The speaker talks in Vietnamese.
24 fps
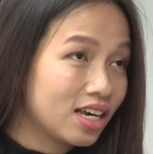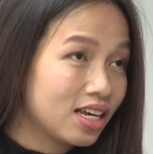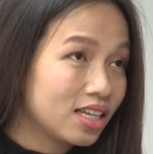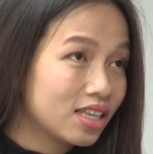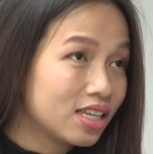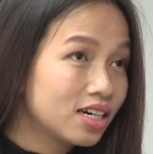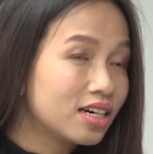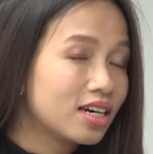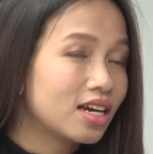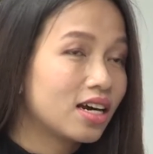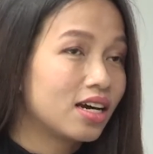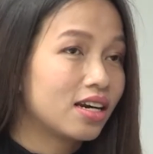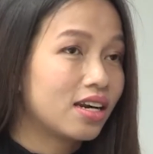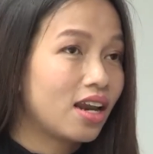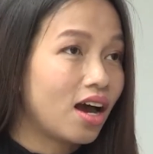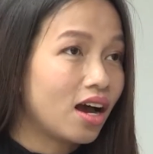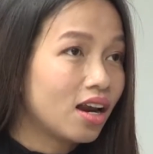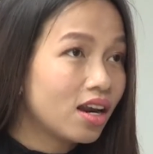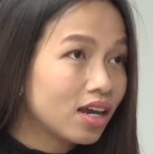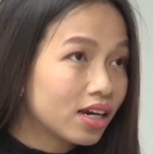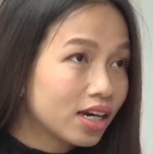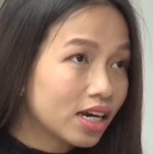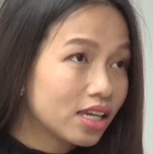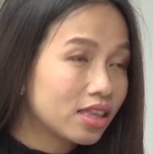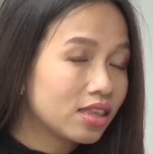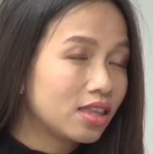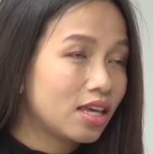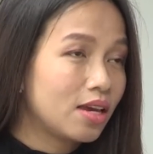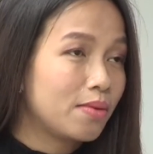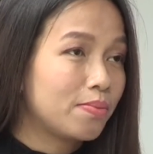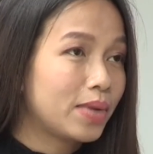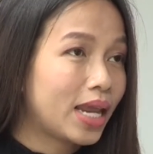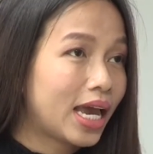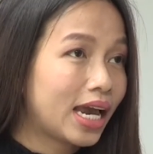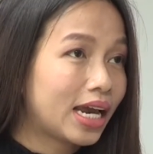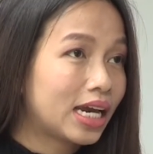tức là đó là cái
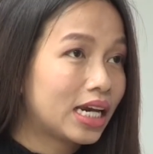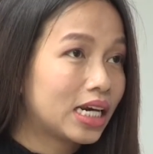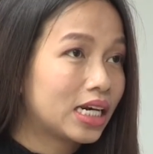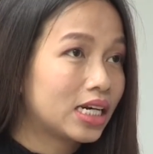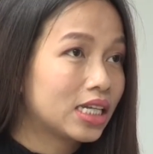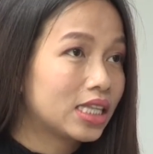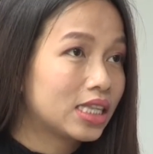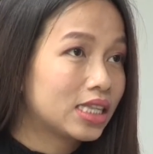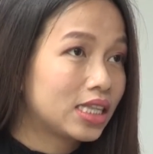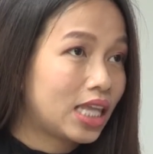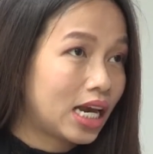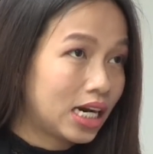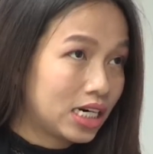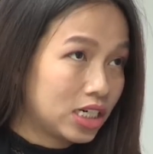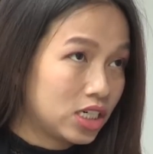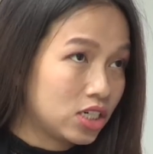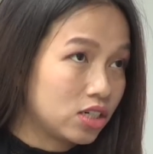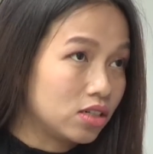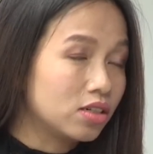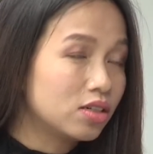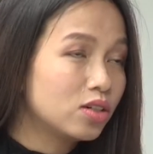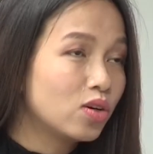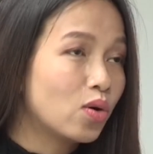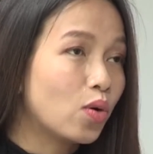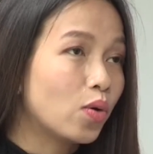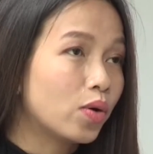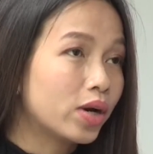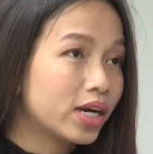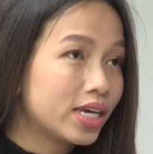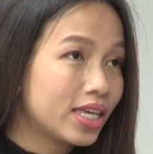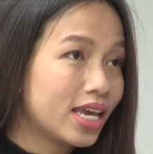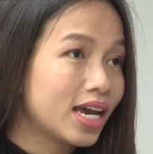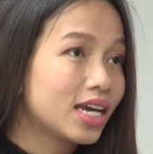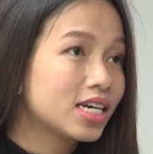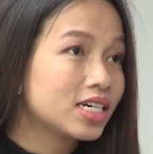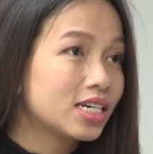tiềm năng tăng trưởng của
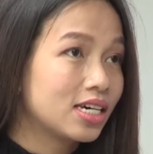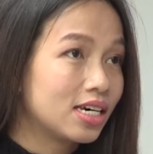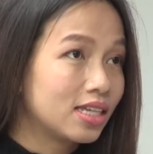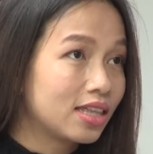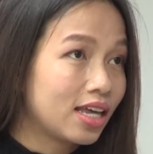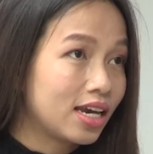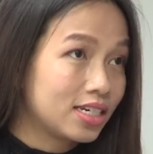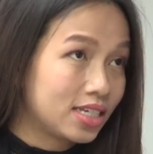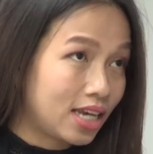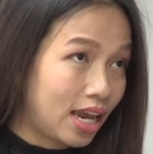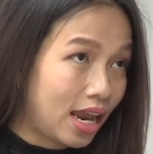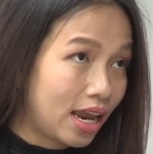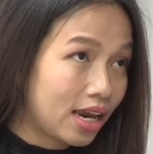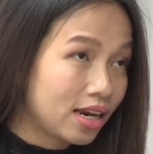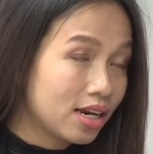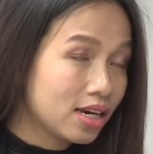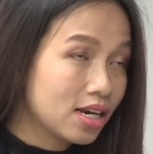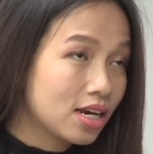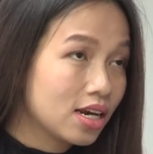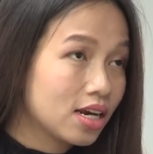cái giá trị tài sản